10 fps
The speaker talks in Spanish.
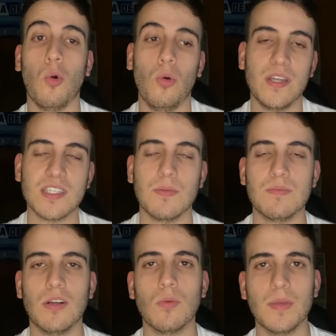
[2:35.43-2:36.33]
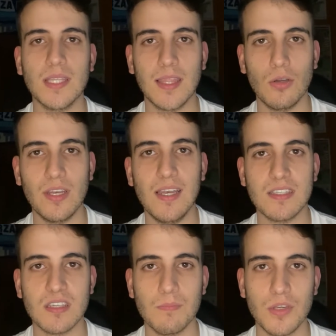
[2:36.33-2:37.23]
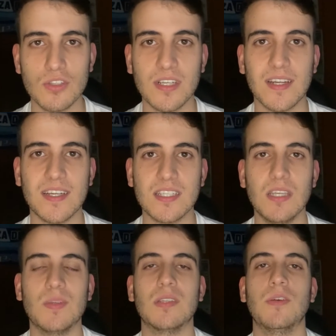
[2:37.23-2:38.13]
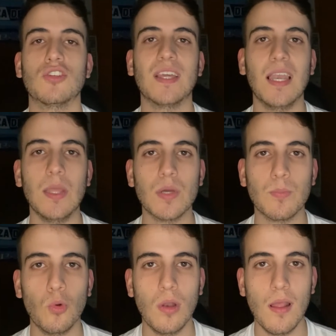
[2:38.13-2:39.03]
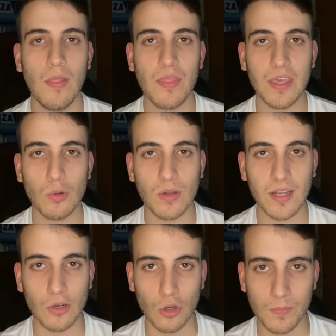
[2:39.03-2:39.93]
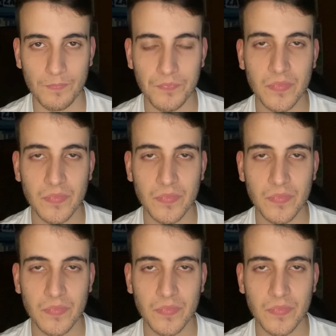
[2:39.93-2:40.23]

o en esta misma competición en la Champions cargarse ni más ni menos que al Liverpool de Jürgen Klopp.